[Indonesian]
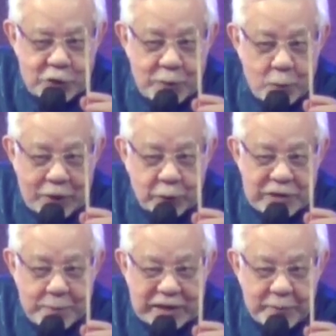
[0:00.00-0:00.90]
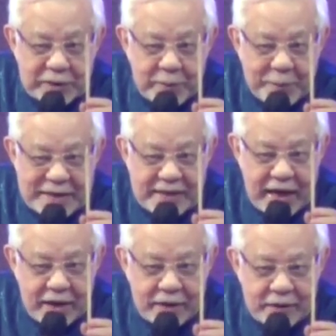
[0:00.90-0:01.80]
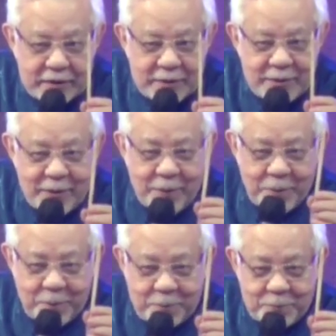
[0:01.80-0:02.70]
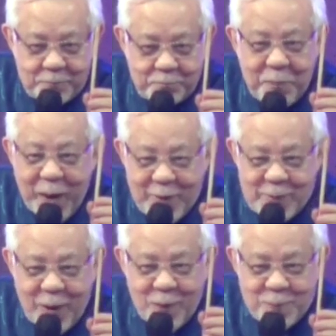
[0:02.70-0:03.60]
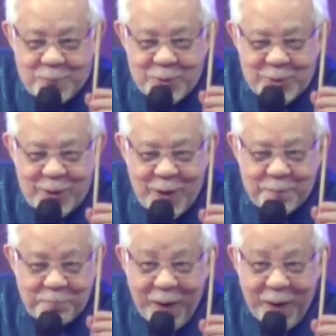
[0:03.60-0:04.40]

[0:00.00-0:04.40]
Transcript: Cuman waktu sama teman-teman pesta. Panjang umurnya,